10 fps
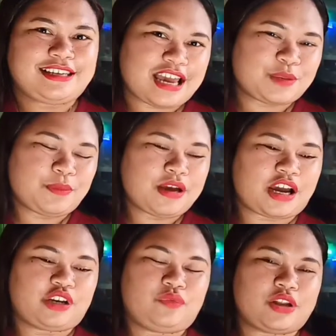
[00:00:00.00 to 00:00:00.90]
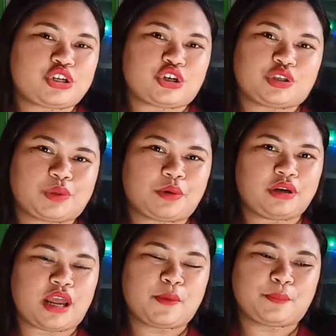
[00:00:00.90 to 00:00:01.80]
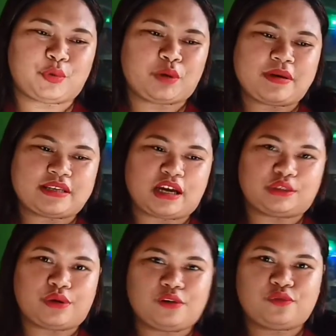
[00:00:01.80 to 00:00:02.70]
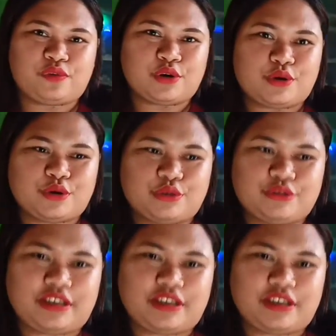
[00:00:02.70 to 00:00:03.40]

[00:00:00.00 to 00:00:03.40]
Yes, mga adventure So, sumoni ang forma sa ato ang phone.